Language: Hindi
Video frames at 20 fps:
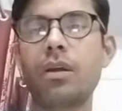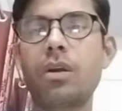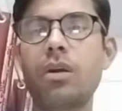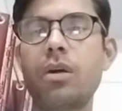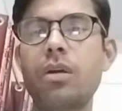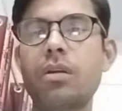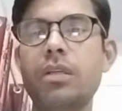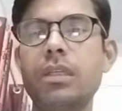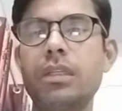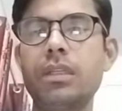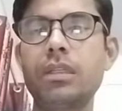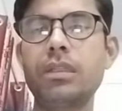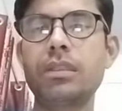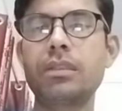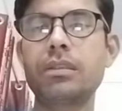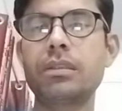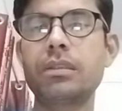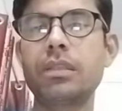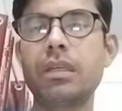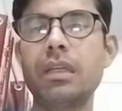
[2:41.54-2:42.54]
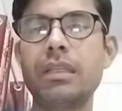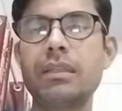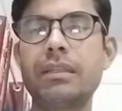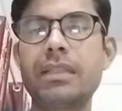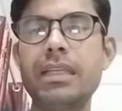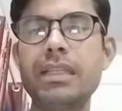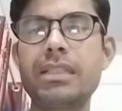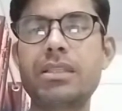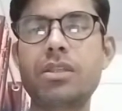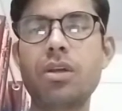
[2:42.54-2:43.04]
रॉन
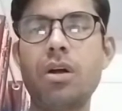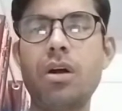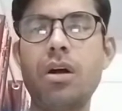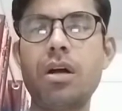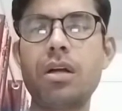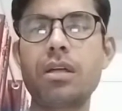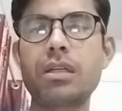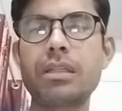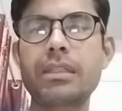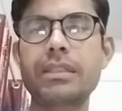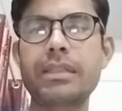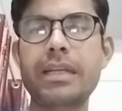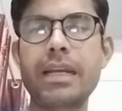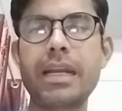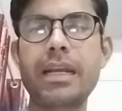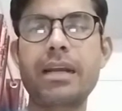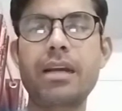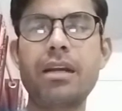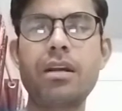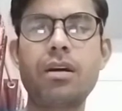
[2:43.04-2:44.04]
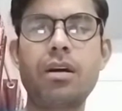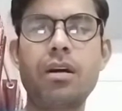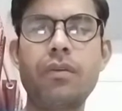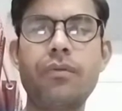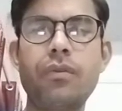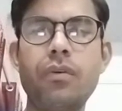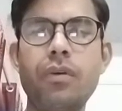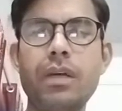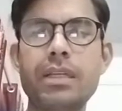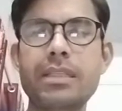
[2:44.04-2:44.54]
दिस सॉन्ग ट्रेगर्ड
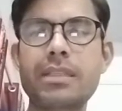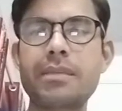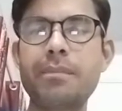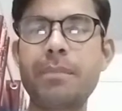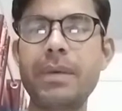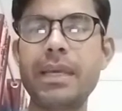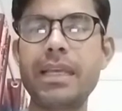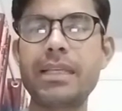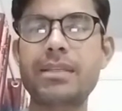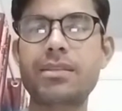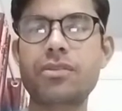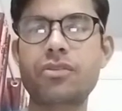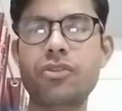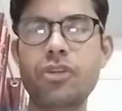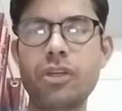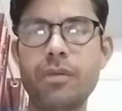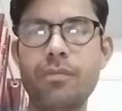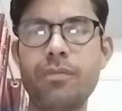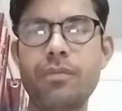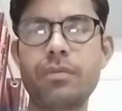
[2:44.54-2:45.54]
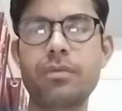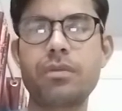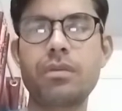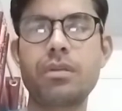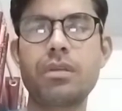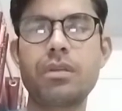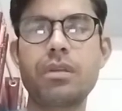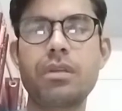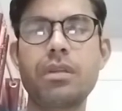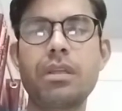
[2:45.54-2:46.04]
ऑफ अवर स्पेस ट्रिप
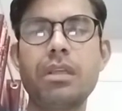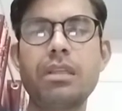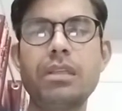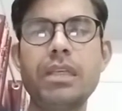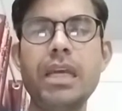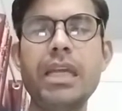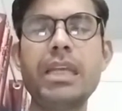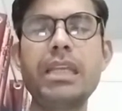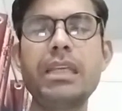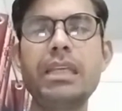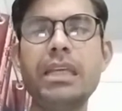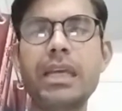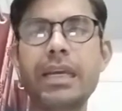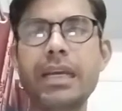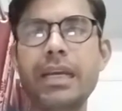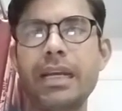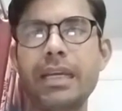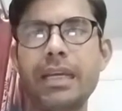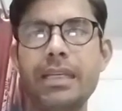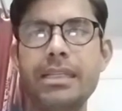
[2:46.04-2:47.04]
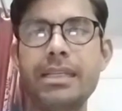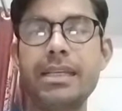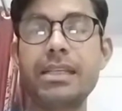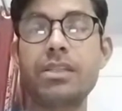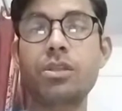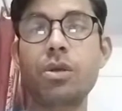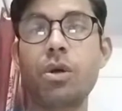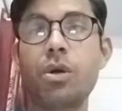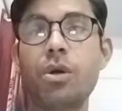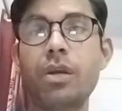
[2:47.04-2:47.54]
यानी ये कह रहा कि इसी
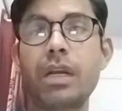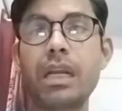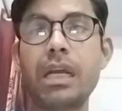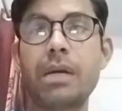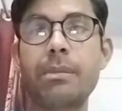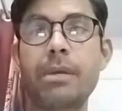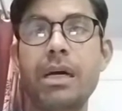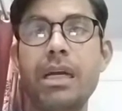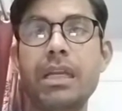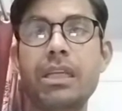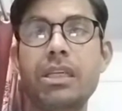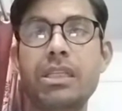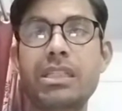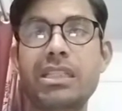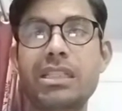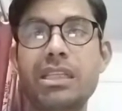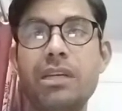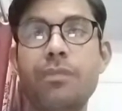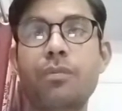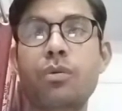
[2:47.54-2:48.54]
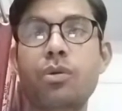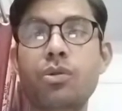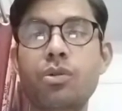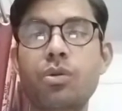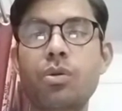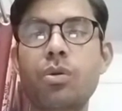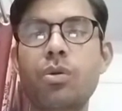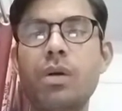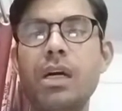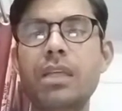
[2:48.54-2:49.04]
सॉन्ग ने हमारी इस ट्रिप को
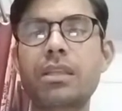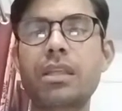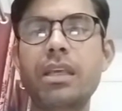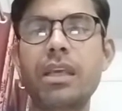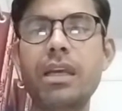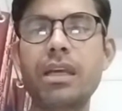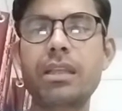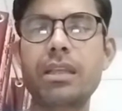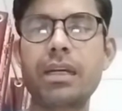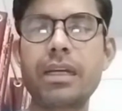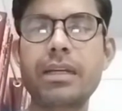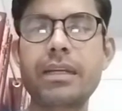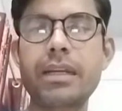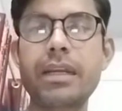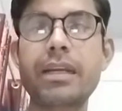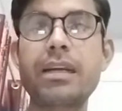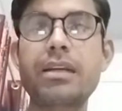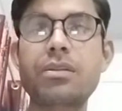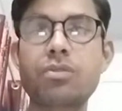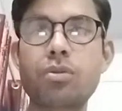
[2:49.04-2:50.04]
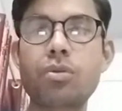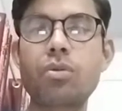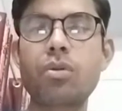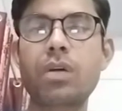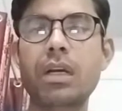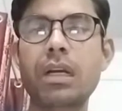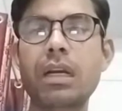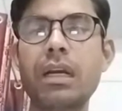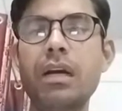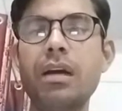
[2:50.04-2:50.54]
शुरुआत किया था ट्रेगर शुरू
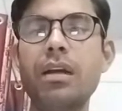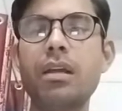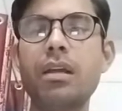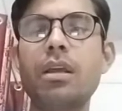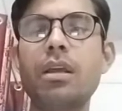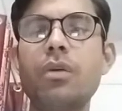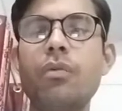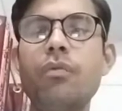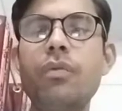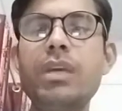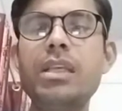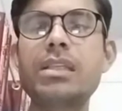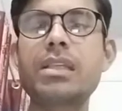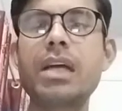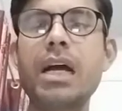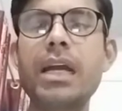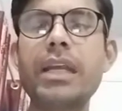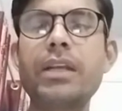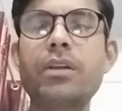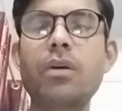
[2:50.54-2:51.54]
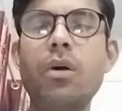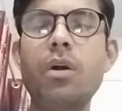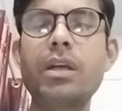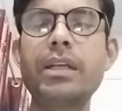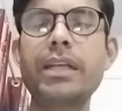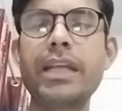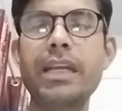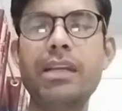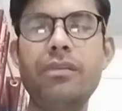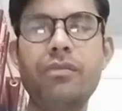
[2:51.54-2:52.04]
करना वी साइट ऑन
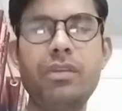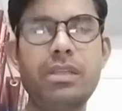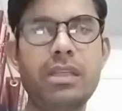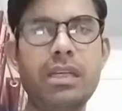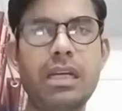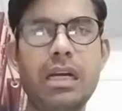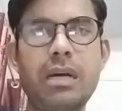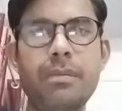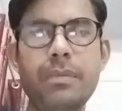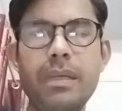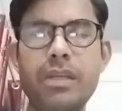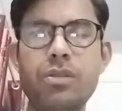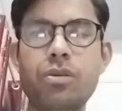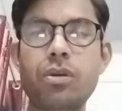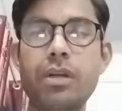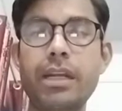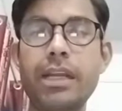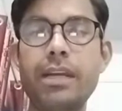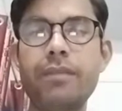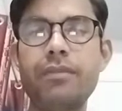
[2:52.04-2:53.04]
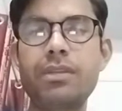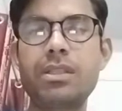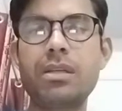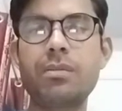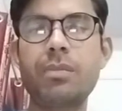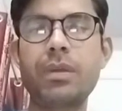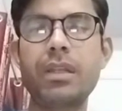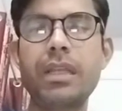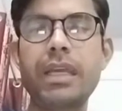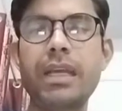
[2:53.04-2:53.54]
टेलीविज़न हमने इसको टेलीविज़न
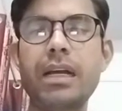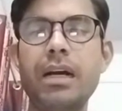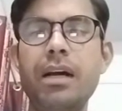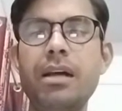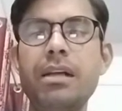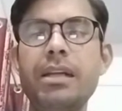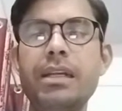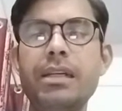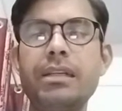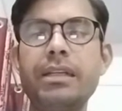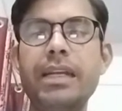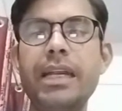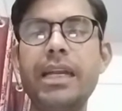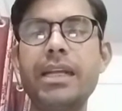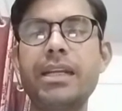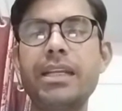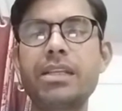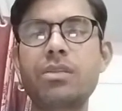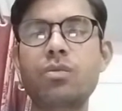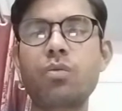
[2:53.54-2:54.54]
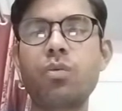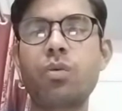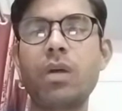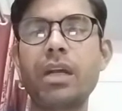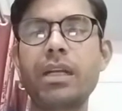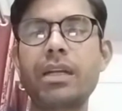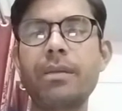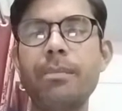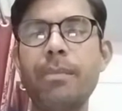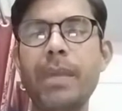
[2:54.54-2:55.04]
पर देखा डेट इज़
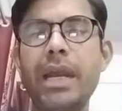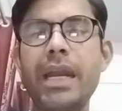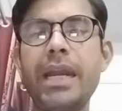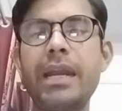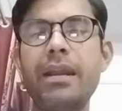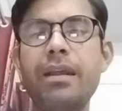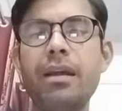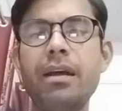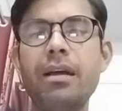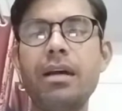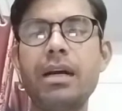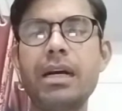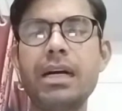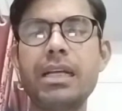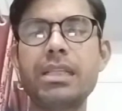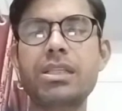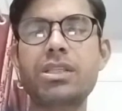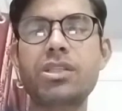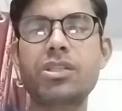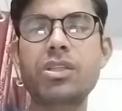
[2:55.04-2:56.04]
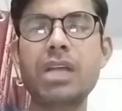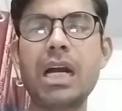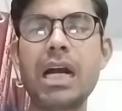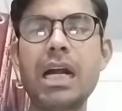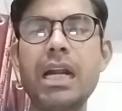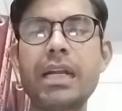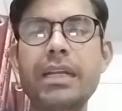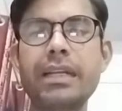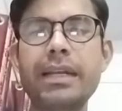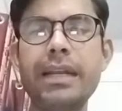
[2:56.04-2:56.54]
वट मेड आ
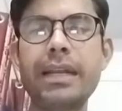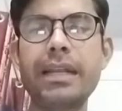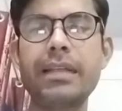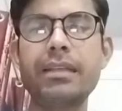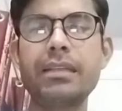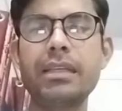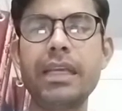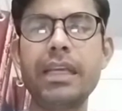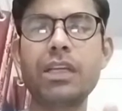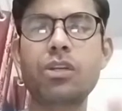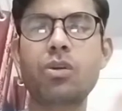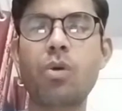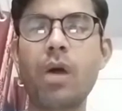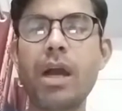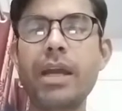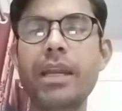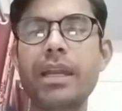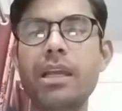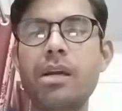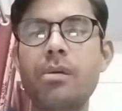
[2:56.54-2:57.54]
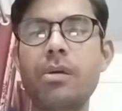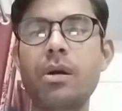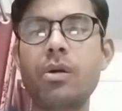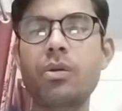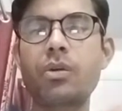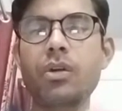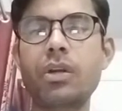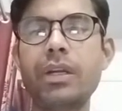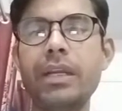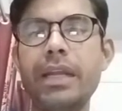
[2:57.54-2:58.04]
स्टार्ट इंक्वायरिंग
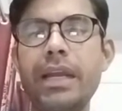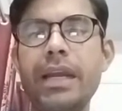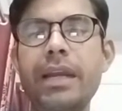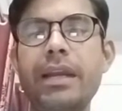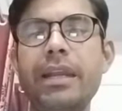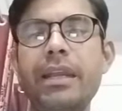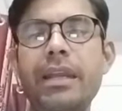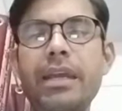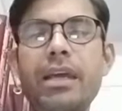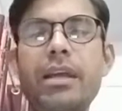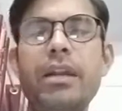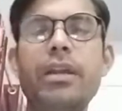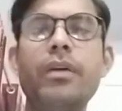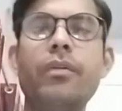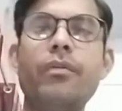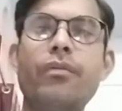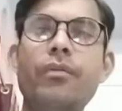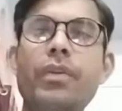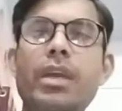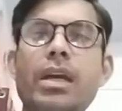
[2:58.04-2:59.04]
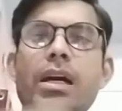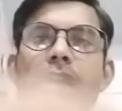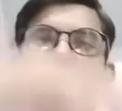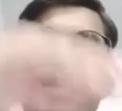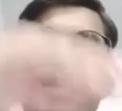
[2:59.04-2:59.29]
अबाउट ट्री एंड हेयर वी आर